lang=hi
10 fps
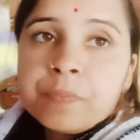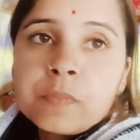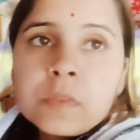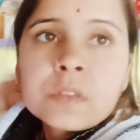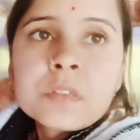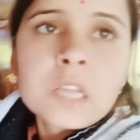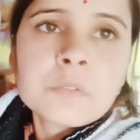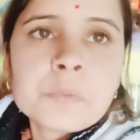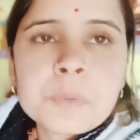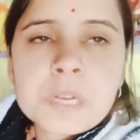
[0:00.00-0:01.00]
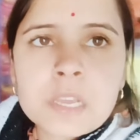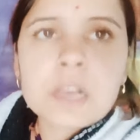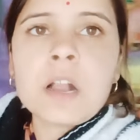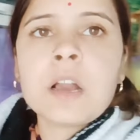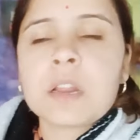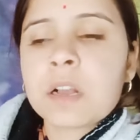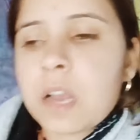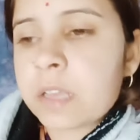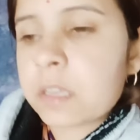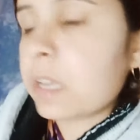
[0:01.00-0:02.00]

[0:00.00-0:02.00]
साथ में मिल खाना खाएँगे